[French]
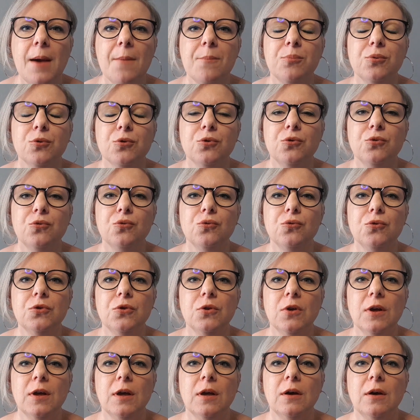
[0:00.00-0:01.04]
pour toute
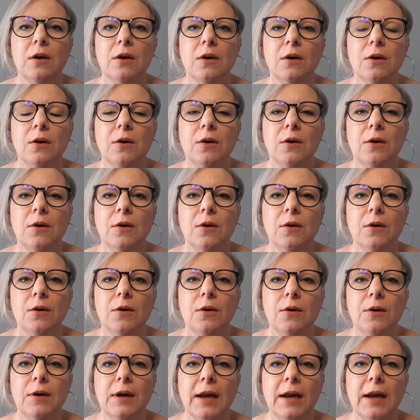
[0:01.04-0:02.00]
euh,